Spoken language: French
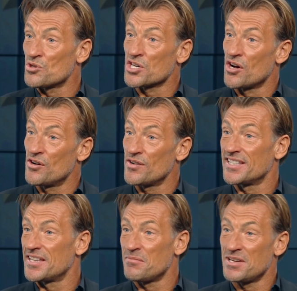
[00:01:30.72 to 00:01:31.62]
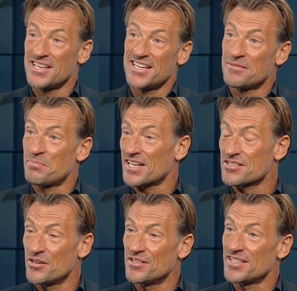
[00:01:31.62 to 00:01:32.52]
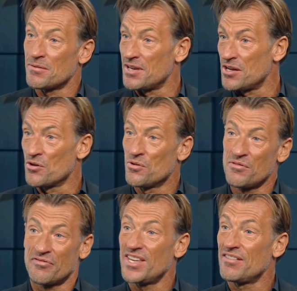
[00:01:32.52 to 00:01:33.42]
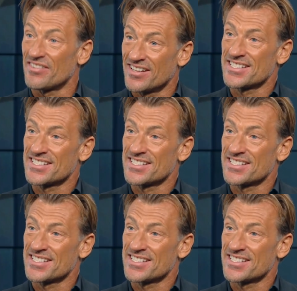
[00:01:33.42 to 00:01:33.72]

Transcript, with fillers: de gens et des milliers de personnes, des millions vivent,